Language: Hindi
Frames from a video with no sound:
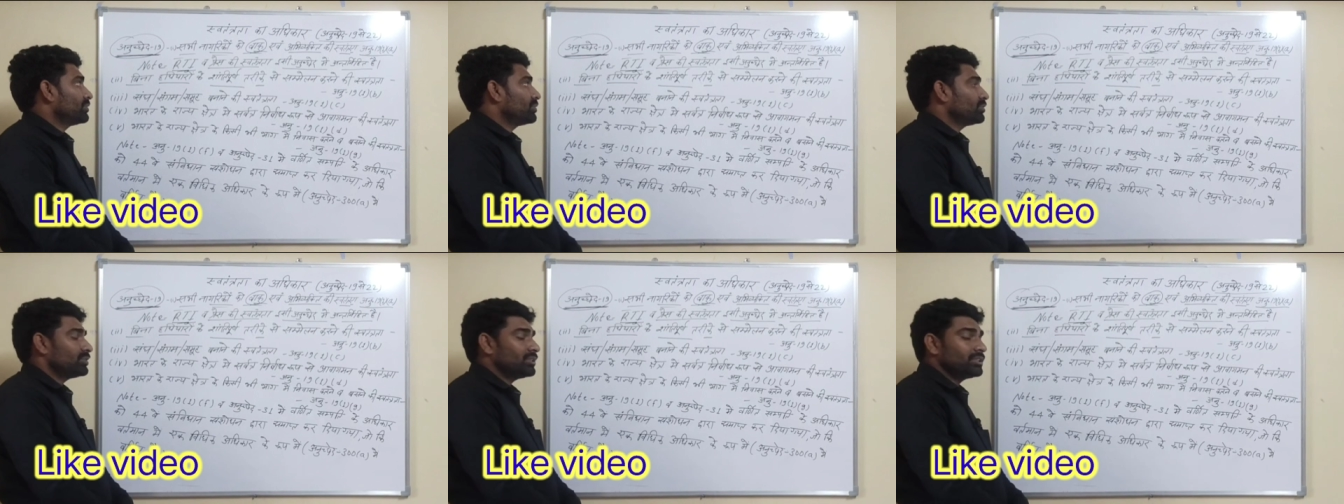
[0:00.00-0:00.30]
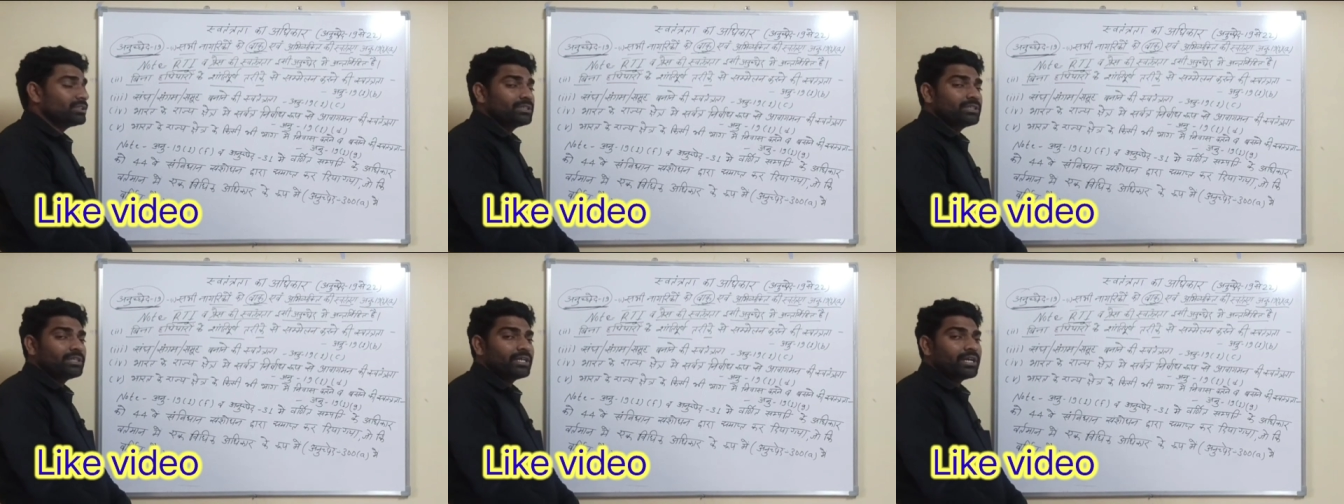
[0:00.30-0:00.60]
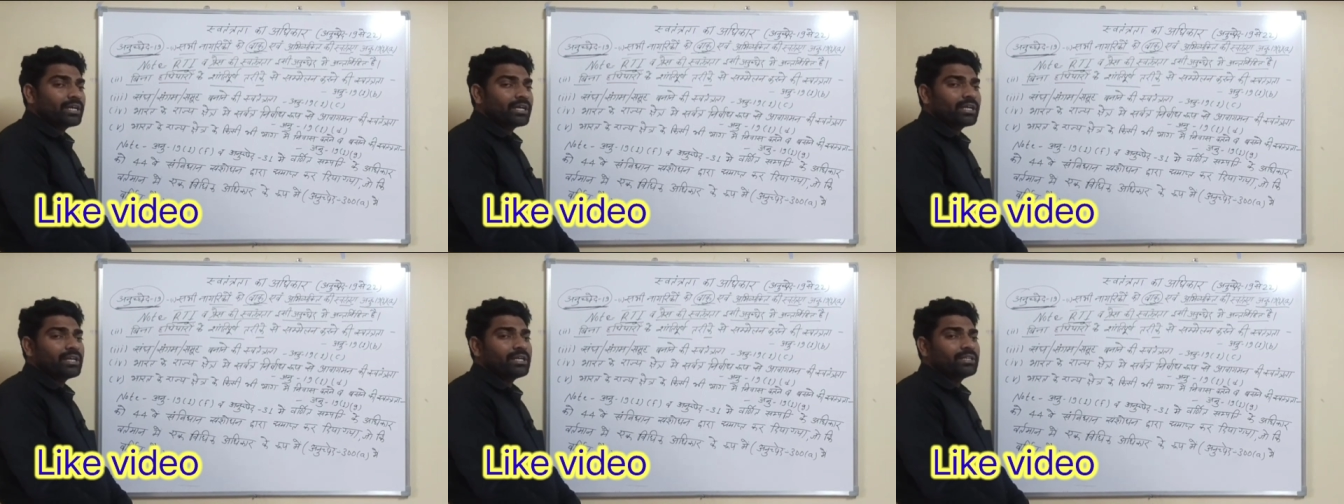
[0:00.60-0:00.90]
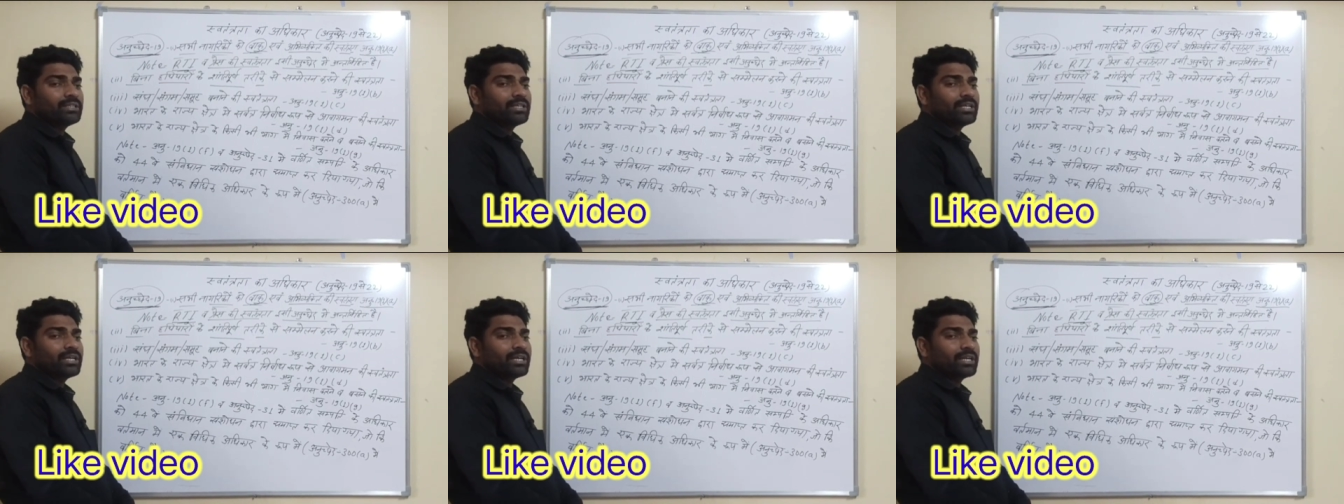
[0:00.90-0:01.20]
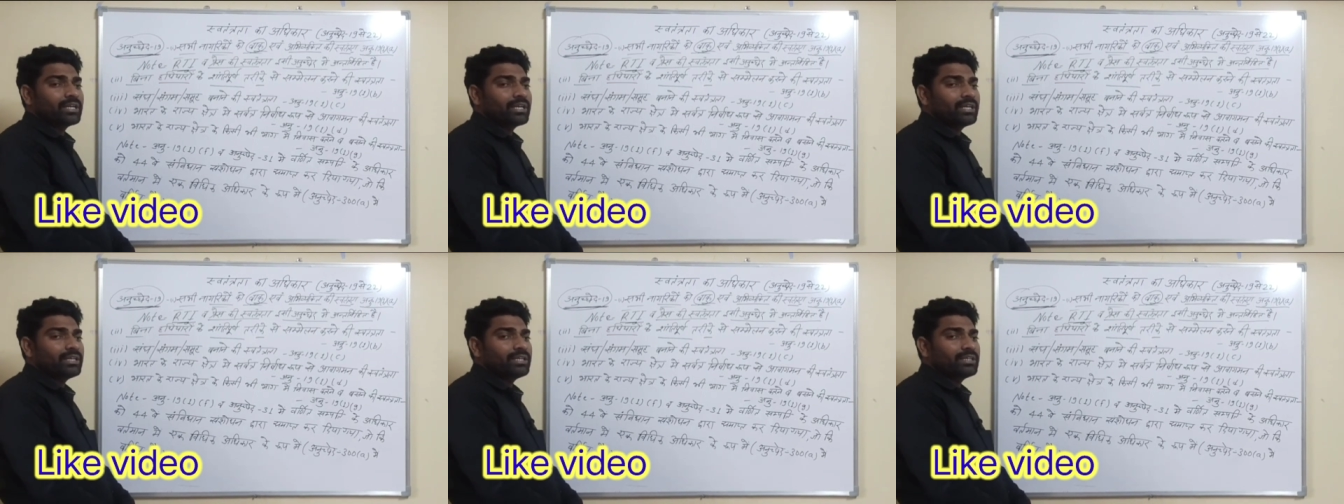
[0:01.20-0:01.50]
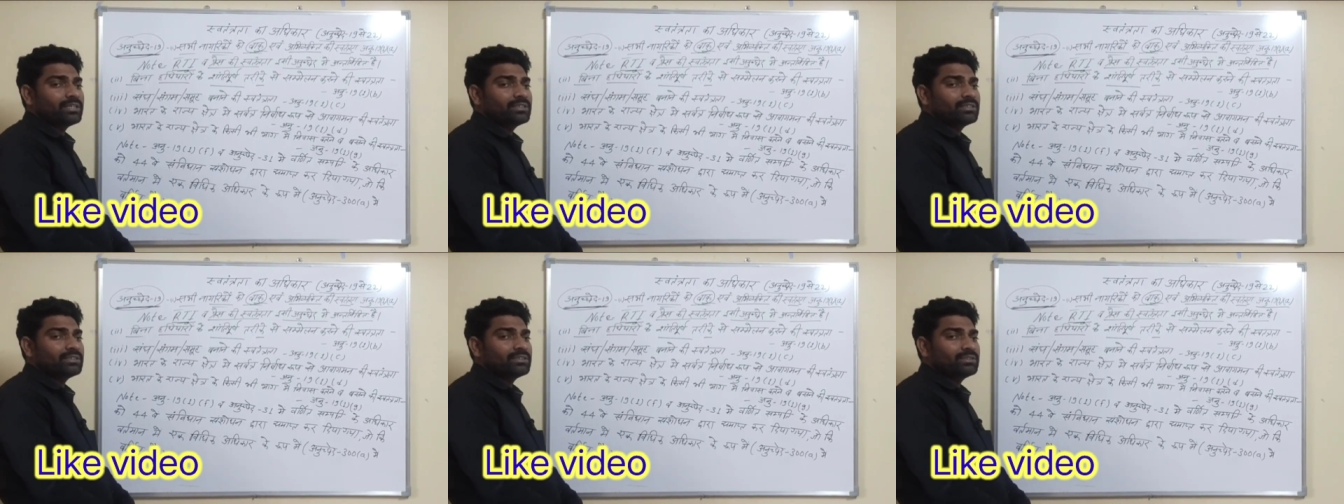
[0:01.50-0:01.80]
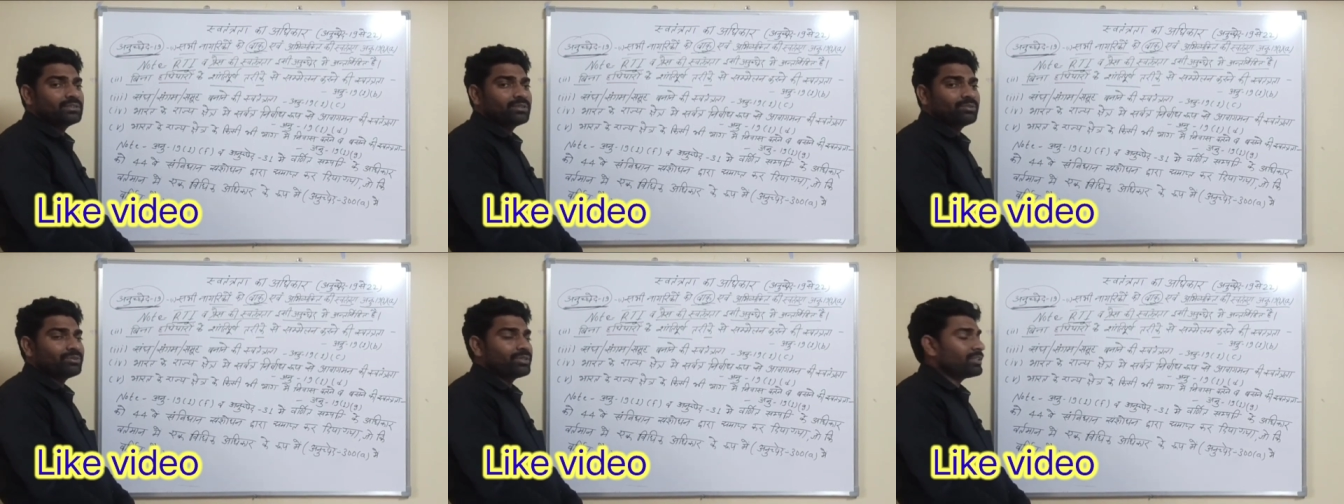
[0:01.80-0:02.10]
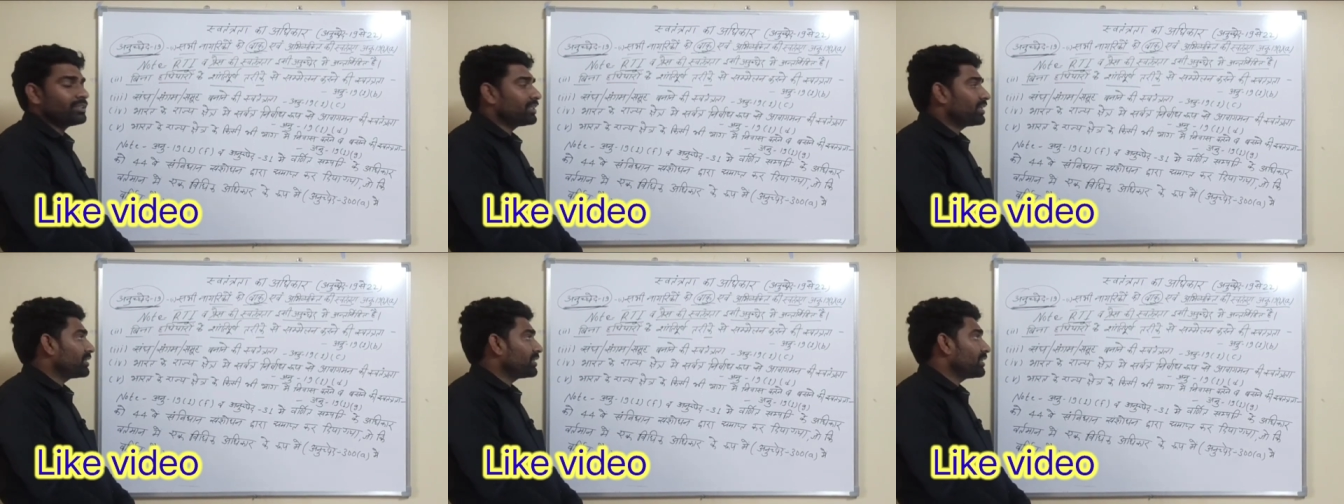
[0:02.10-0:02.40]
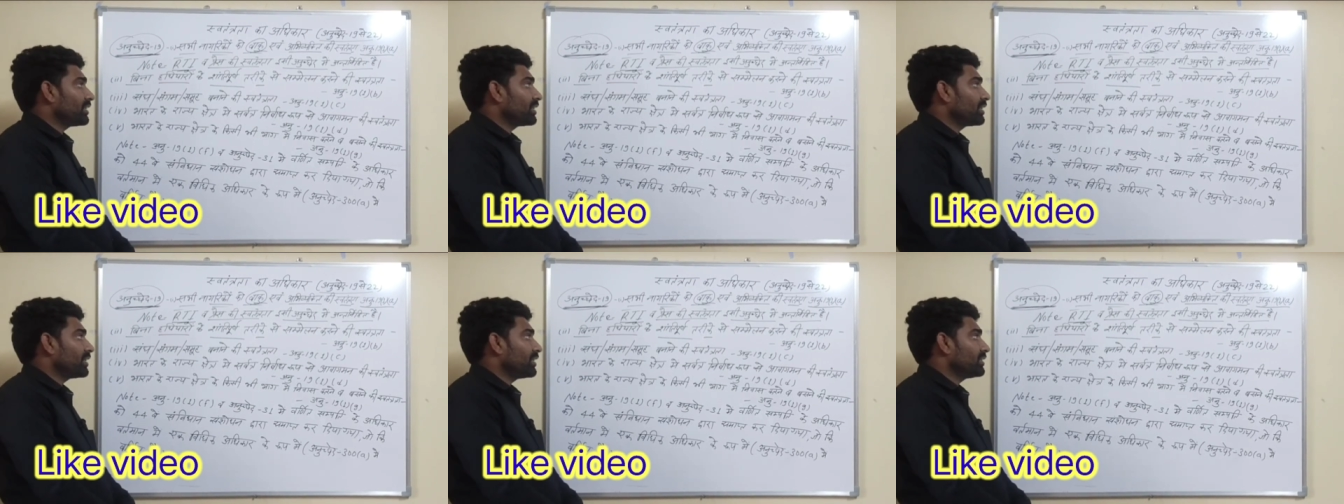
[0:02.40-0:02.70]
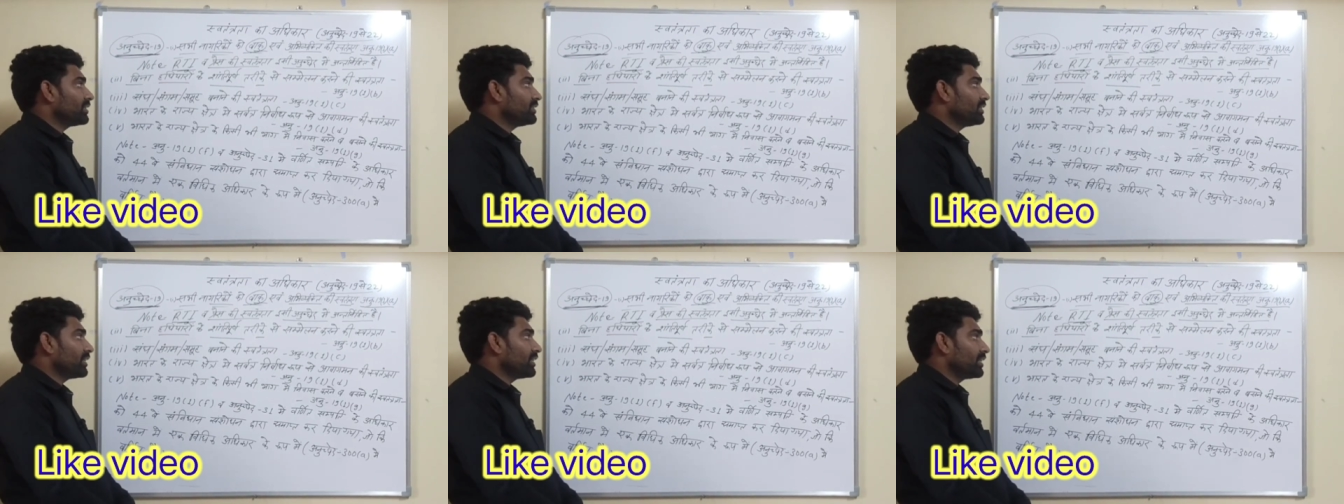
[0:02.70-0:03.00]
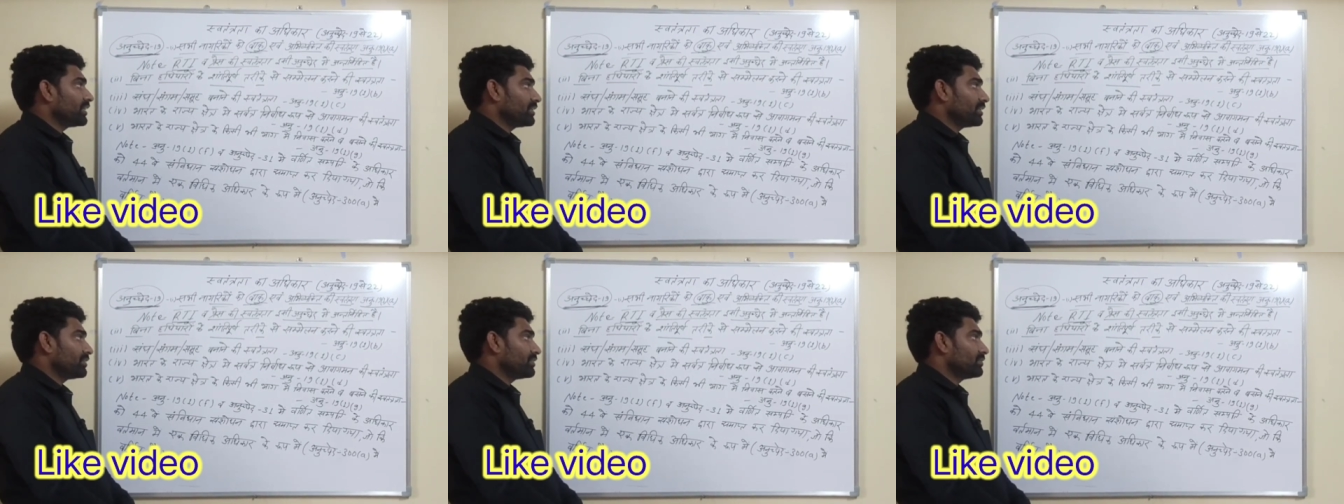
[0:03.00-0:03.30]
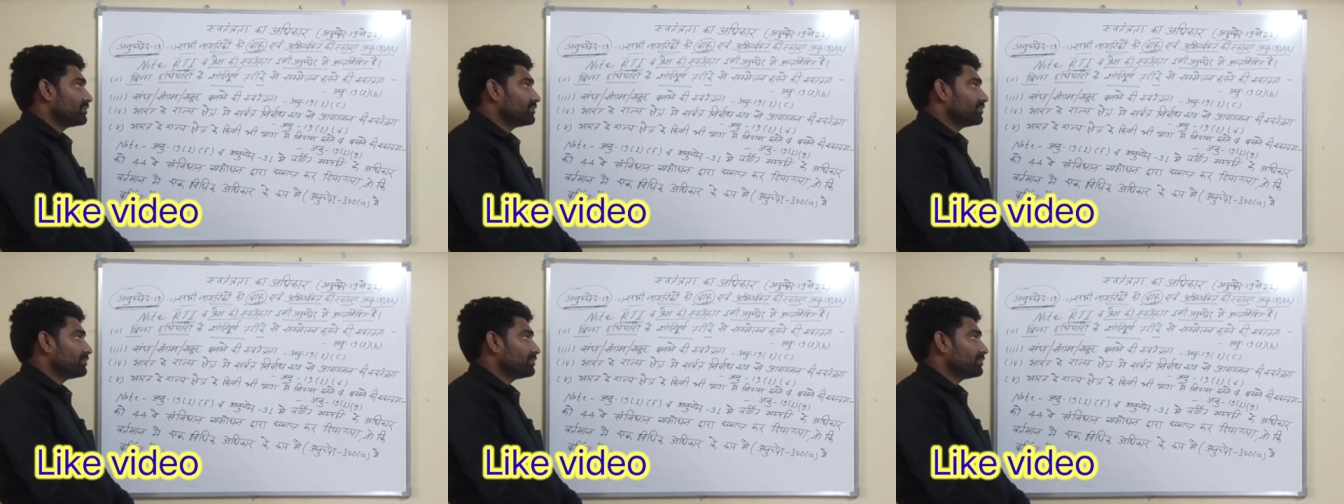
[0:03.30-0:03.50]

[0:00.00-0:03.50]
तो जस्ट अगला अधिकार है स्वतंत्रता का अधिकार